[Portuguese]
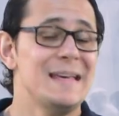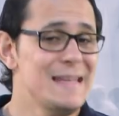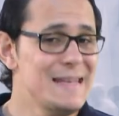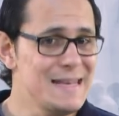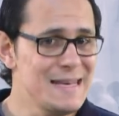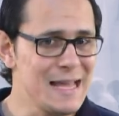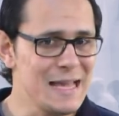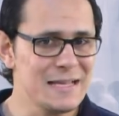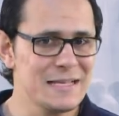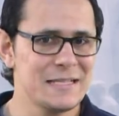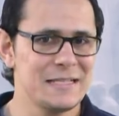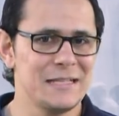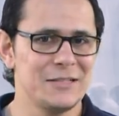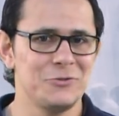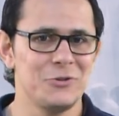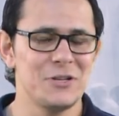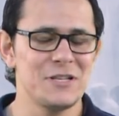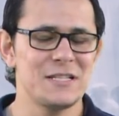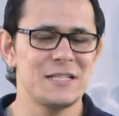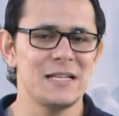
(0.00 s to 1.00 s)
Nesta
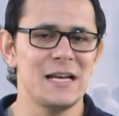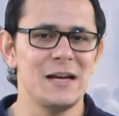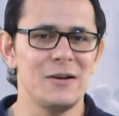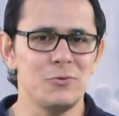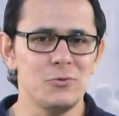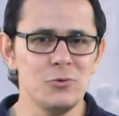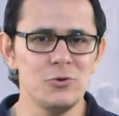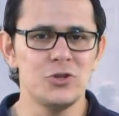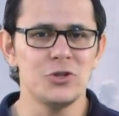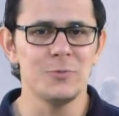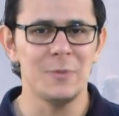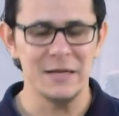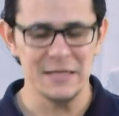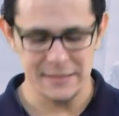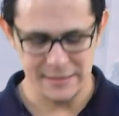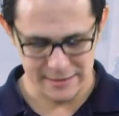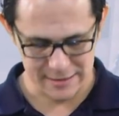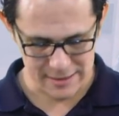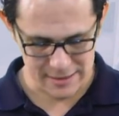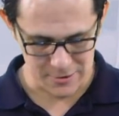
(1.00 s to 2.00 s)
nossa última
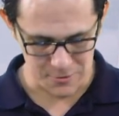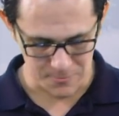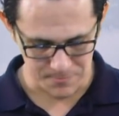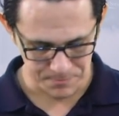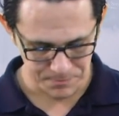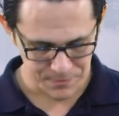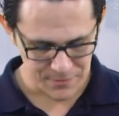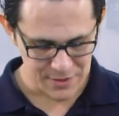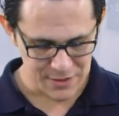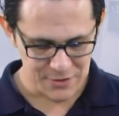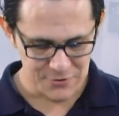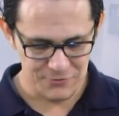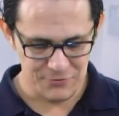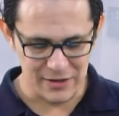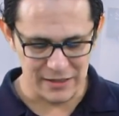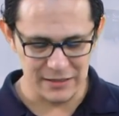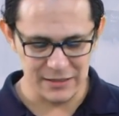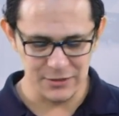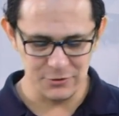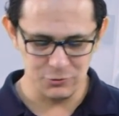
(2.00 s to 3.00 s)
lição,
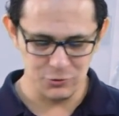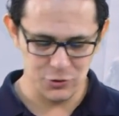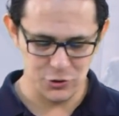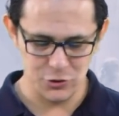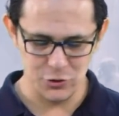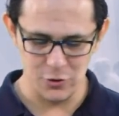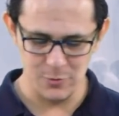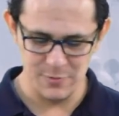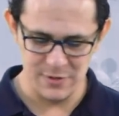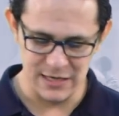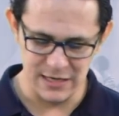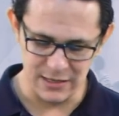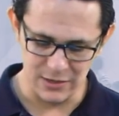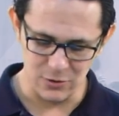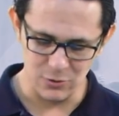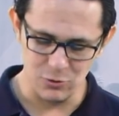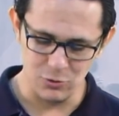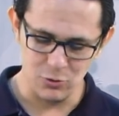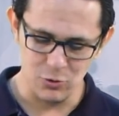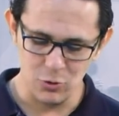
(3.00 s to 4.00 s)
falando sobre
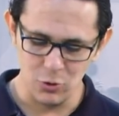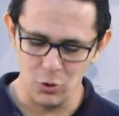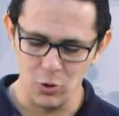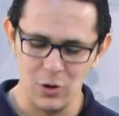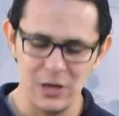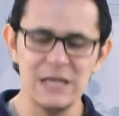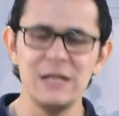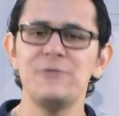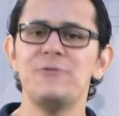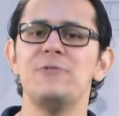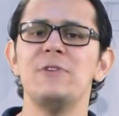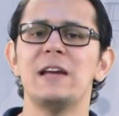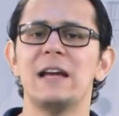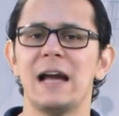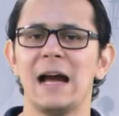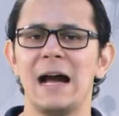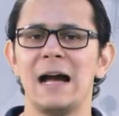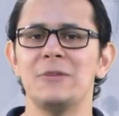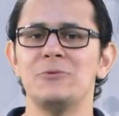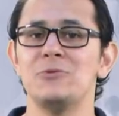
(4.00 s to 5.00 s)

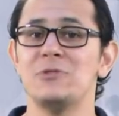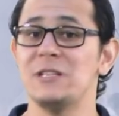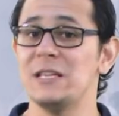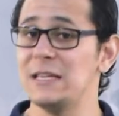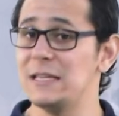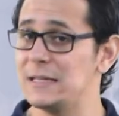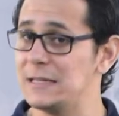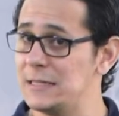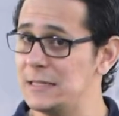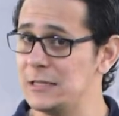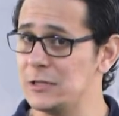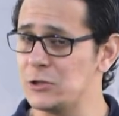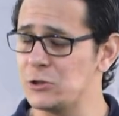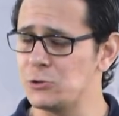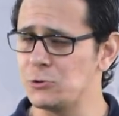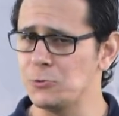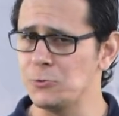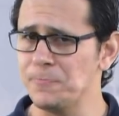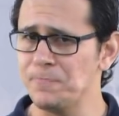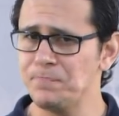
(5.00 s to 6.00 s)
glorificados em
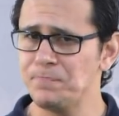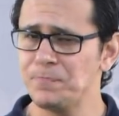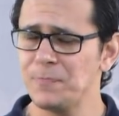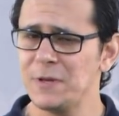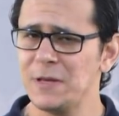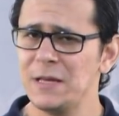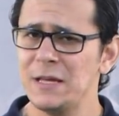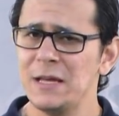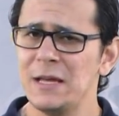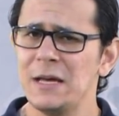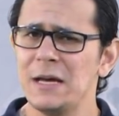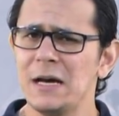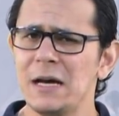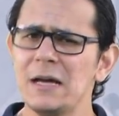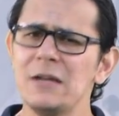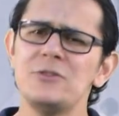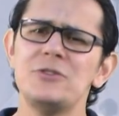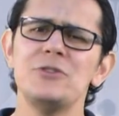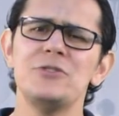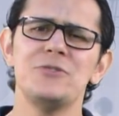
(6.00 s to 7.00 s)
Cristo,
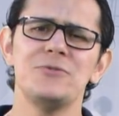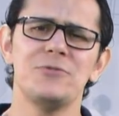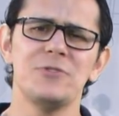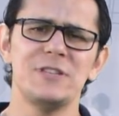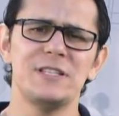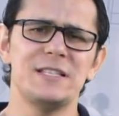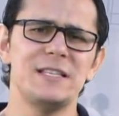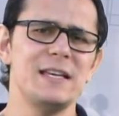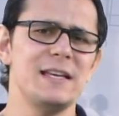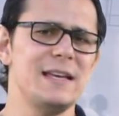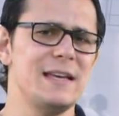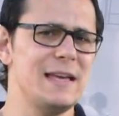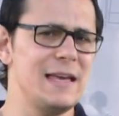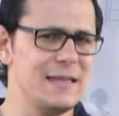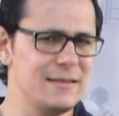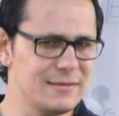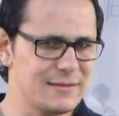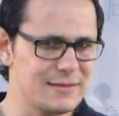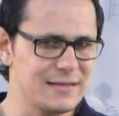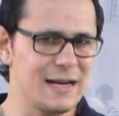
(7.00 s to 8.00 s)
Antes de você
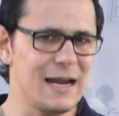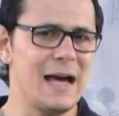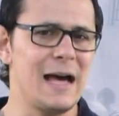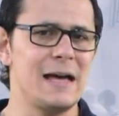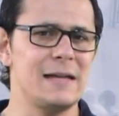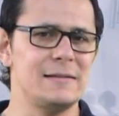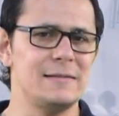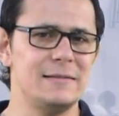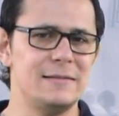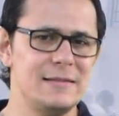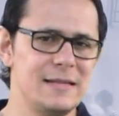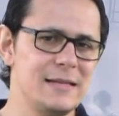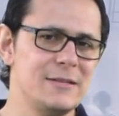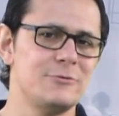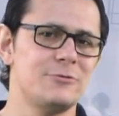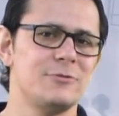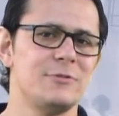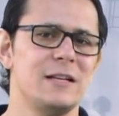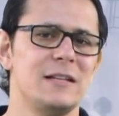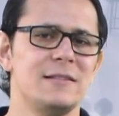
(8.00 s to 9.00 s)
entrar
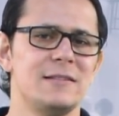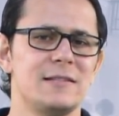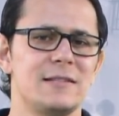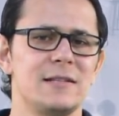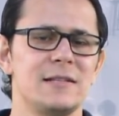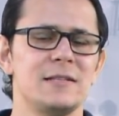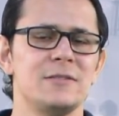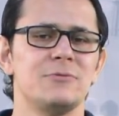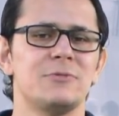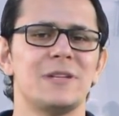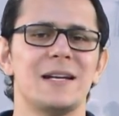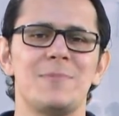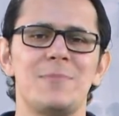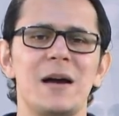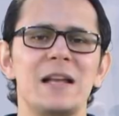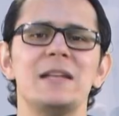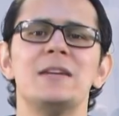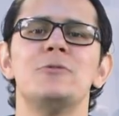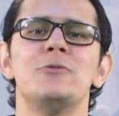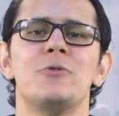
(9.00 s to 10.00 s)
dentro da lição,
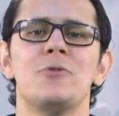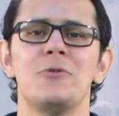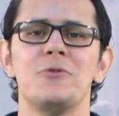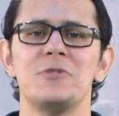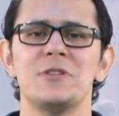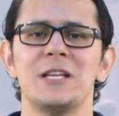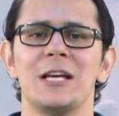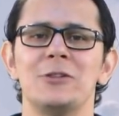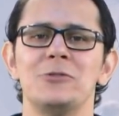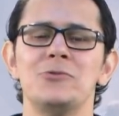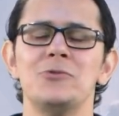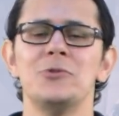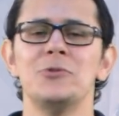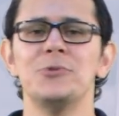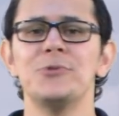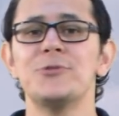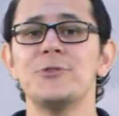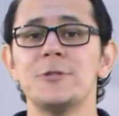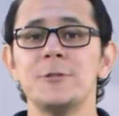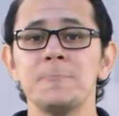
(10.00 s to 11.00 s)
trabalhando com os
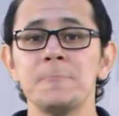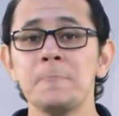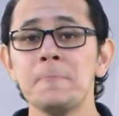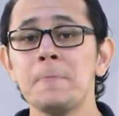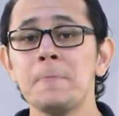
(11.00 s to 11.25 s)
alunos,